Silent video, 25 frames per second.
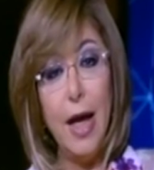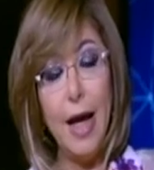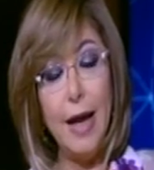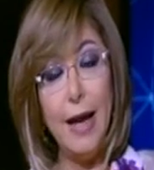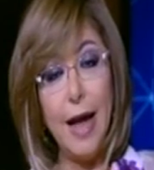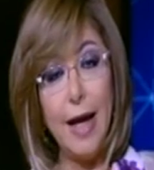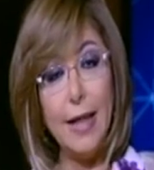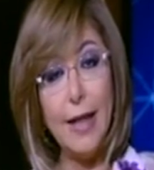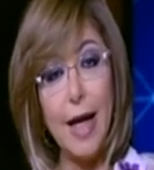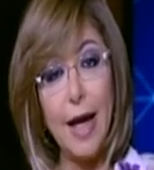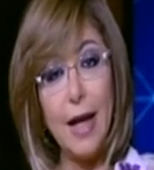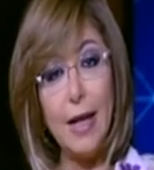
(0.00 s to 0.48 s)

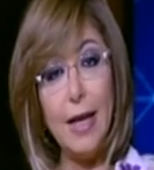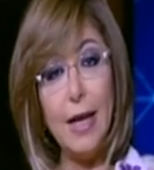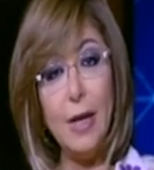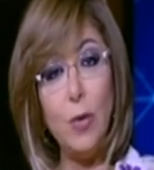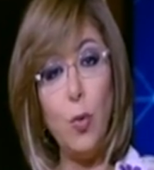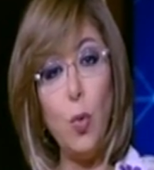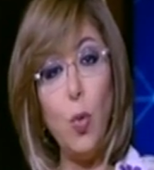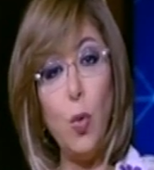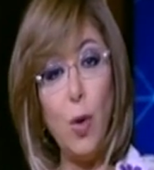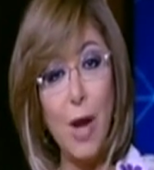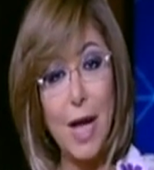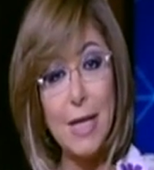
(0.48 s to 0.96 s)
اللي داخلين
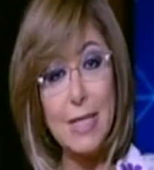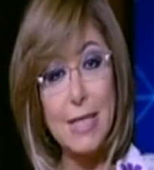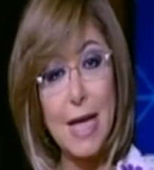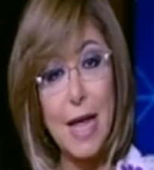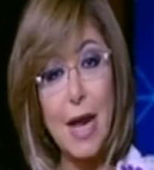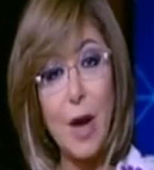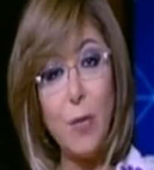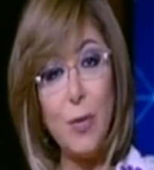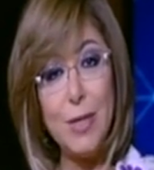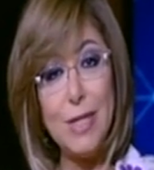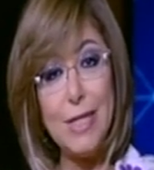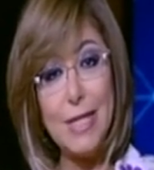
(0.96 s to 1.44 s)
اولى
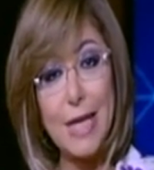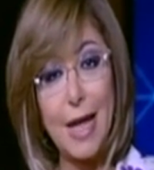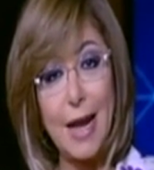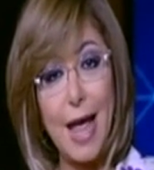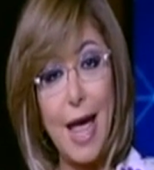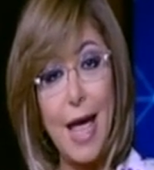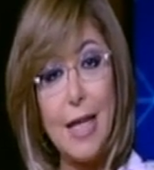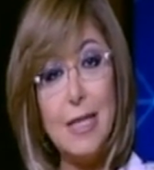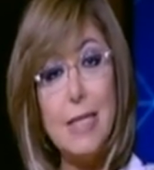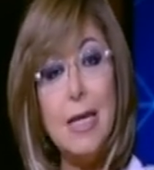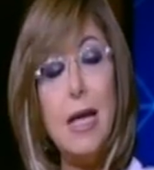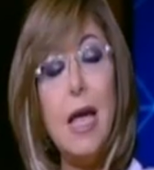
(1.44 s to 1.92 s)
ثانوي
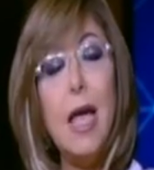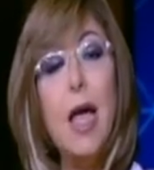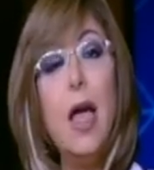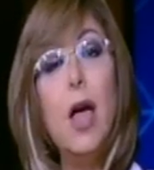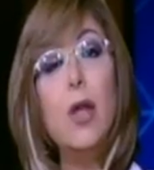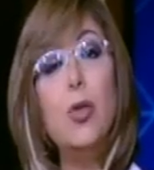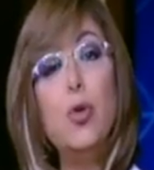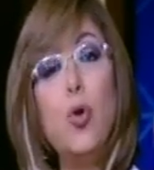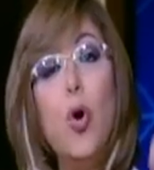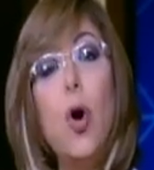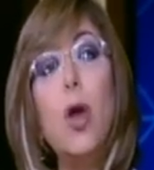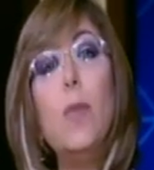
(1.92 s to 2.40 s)
السنه دي
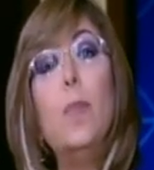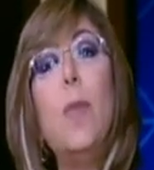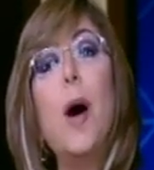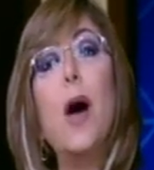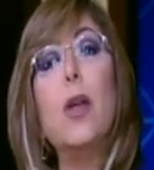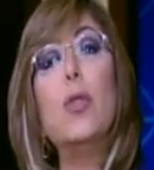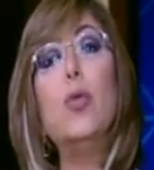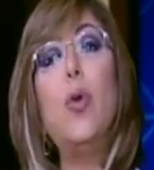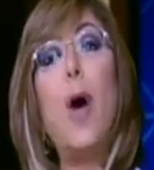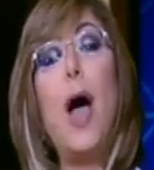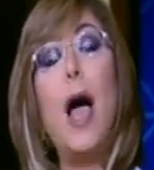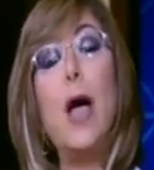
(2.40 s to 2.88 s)
دول
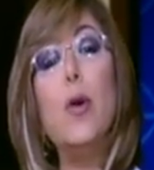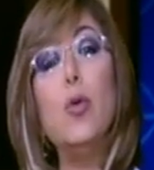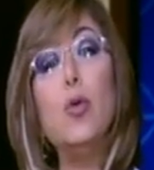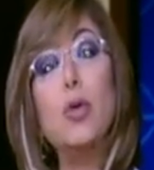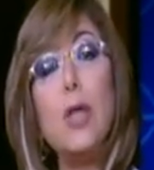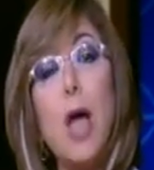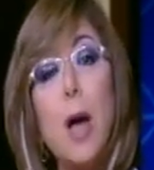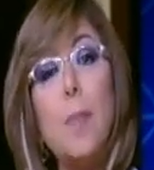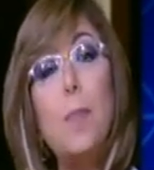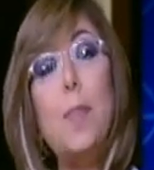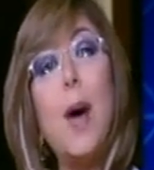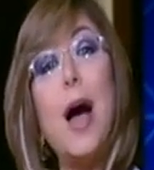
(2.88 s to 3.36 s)
برضو
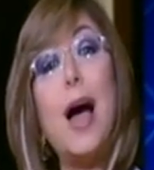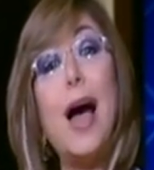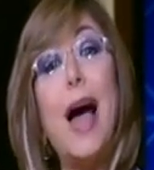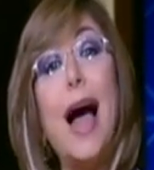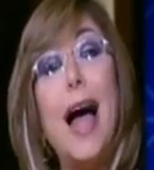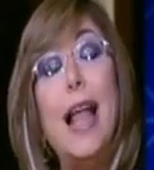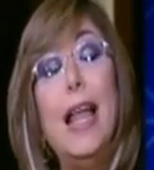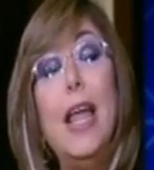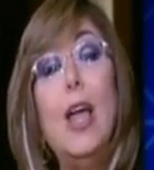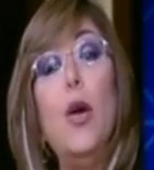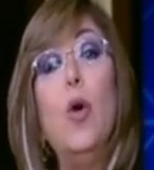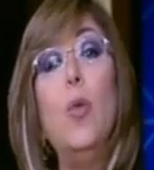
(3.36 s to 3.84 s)
هيطبق
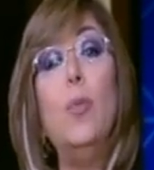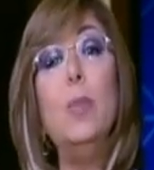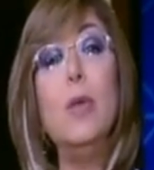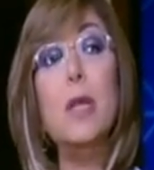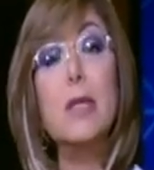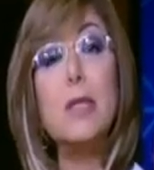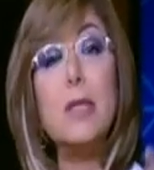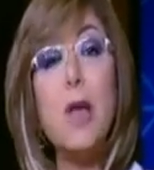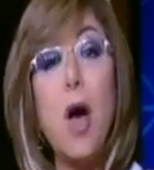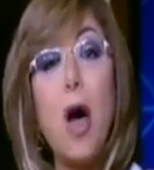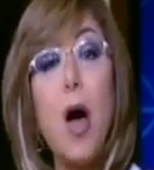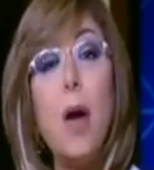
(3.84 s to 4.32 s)
عليهم
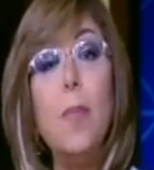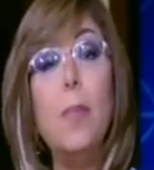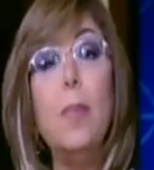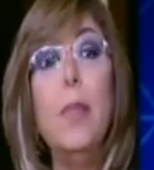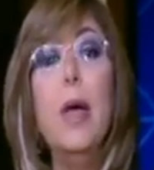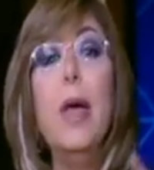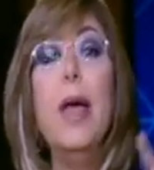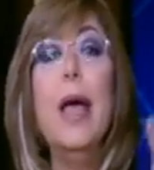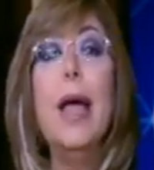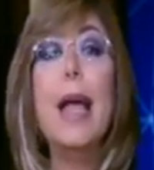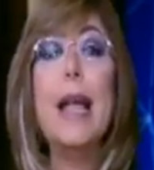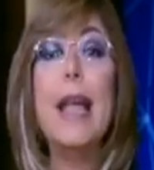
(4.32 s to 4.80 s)
نظام
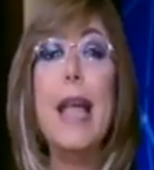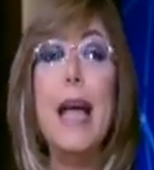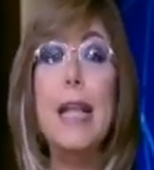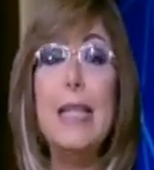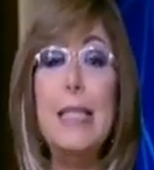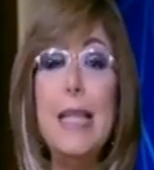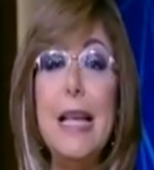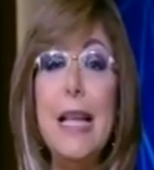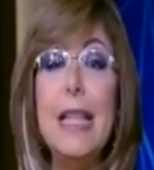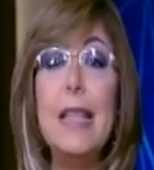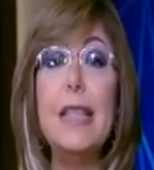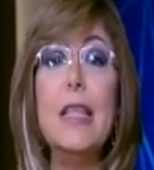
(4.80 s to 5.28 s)

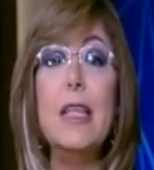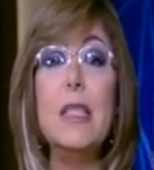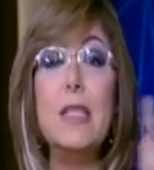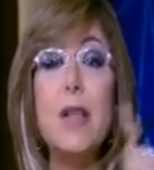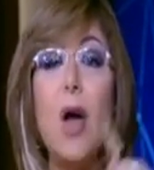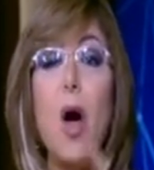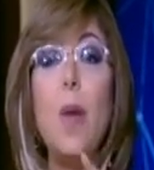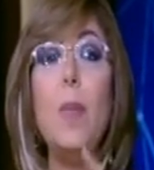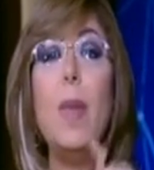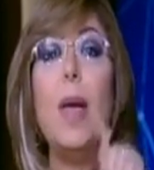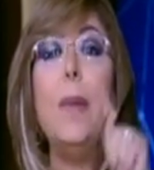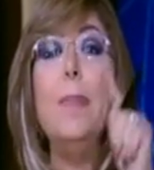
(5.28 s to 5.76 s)
جديد
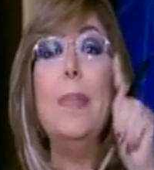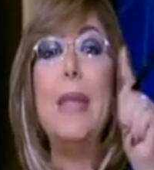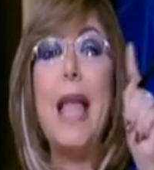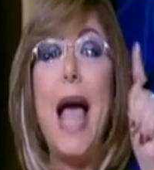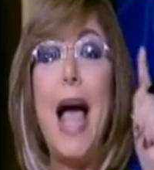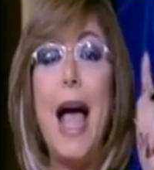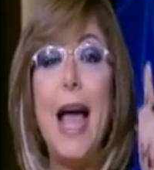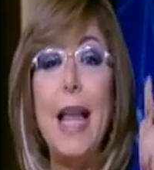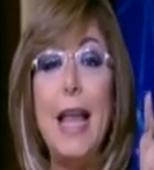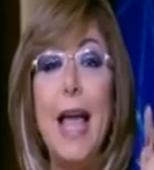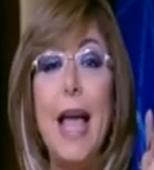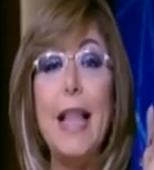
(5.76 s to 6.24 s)
نظام
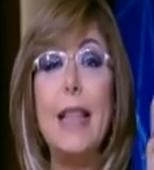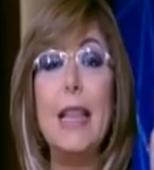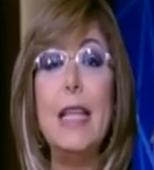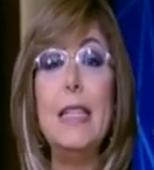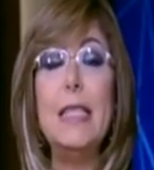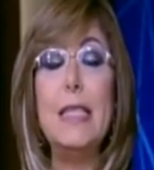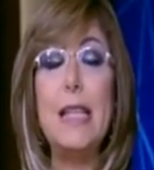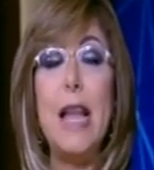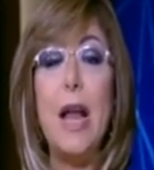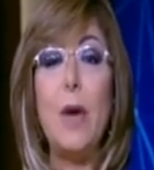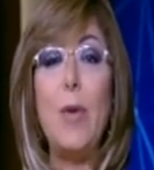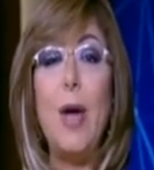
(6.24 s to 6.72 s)
امتحانات
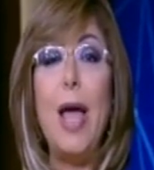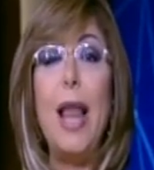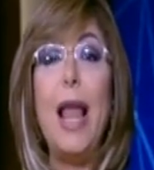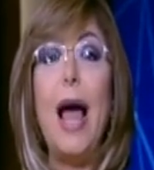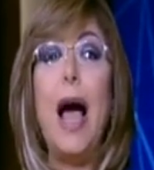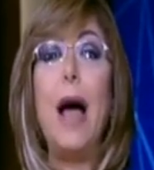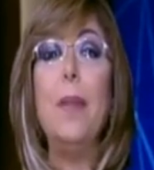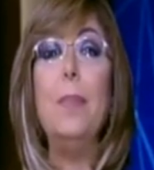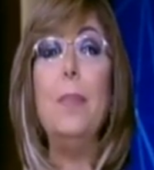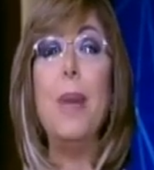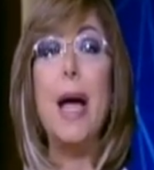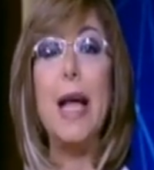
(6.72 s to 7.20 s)
للثانويه
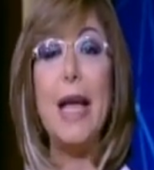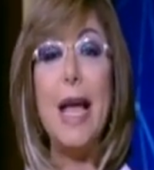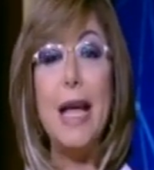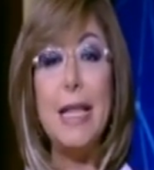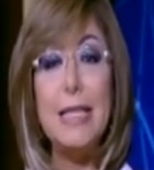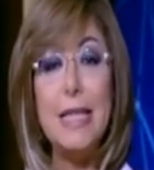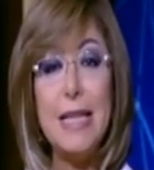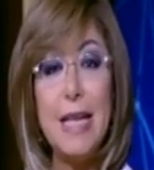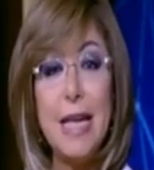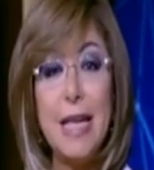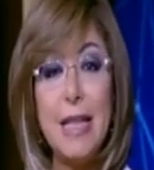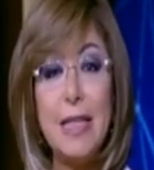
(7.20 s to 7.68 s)
العامه
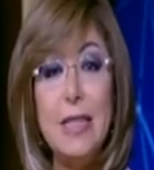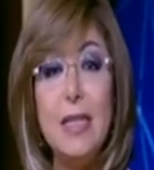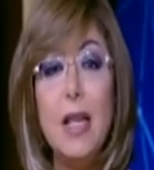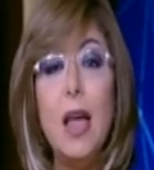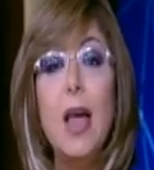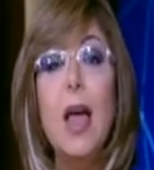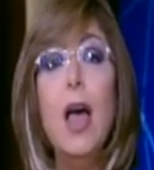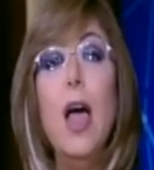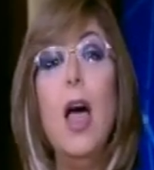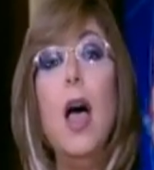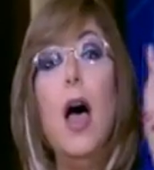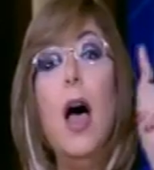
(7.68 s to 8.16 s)
جديد
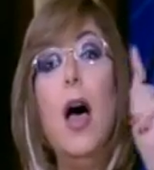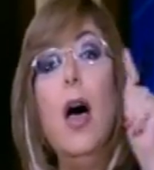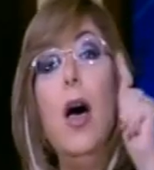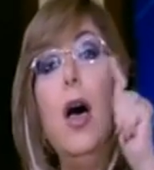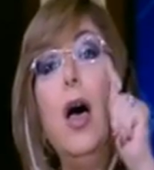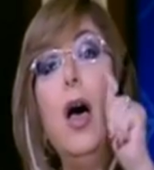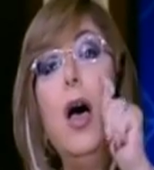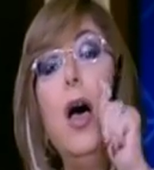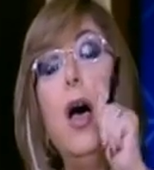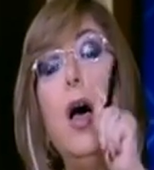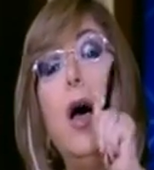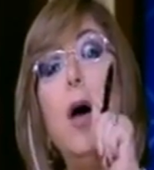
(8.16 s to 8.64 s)

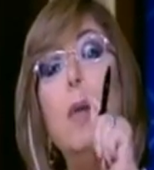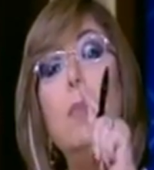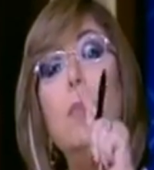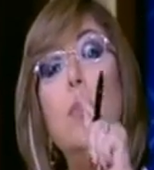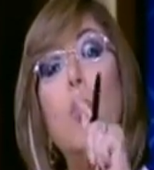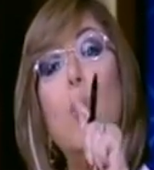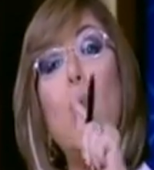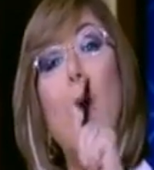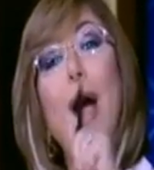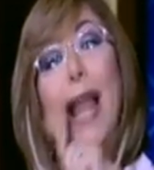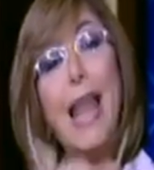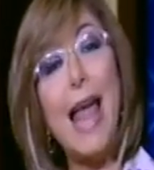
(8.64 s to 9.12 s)
آه
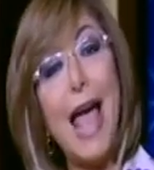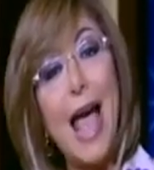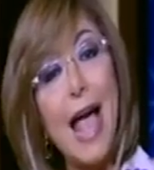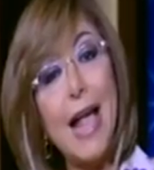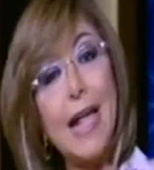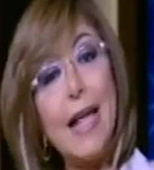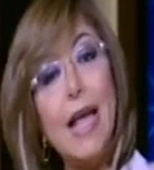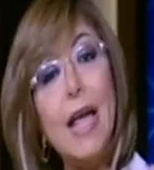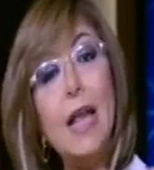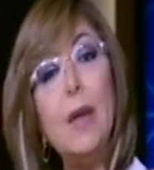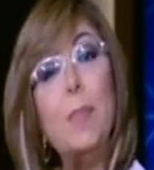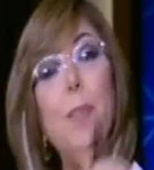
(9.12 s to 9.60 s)

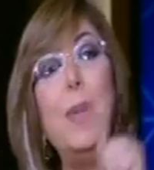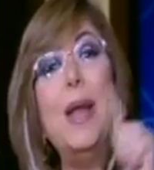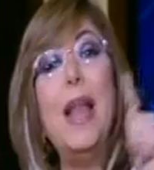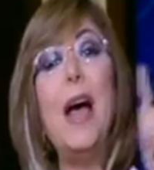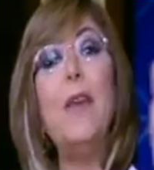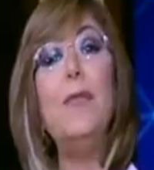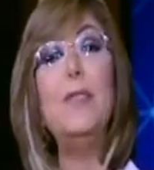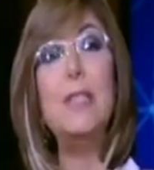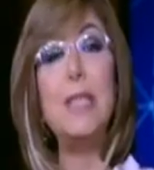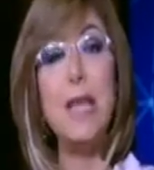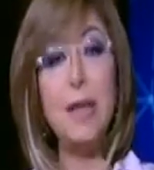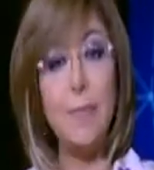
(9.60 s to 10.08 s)
ولكن
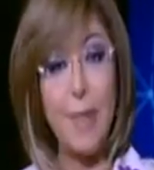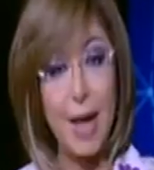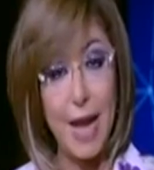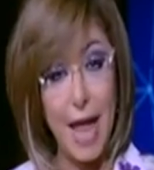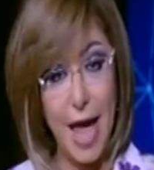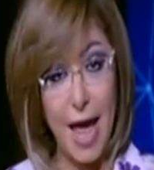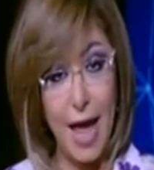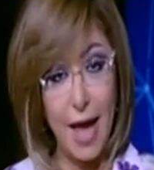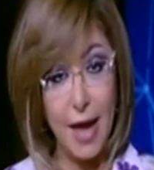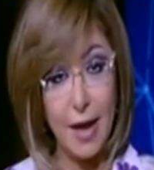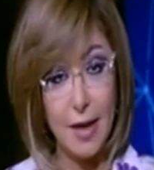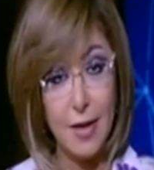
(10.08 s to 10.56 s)
بنفس
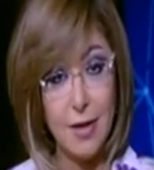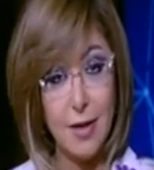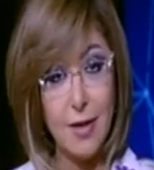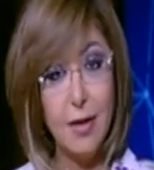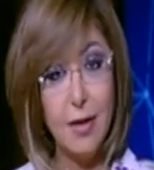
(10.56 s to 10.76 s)
المناهج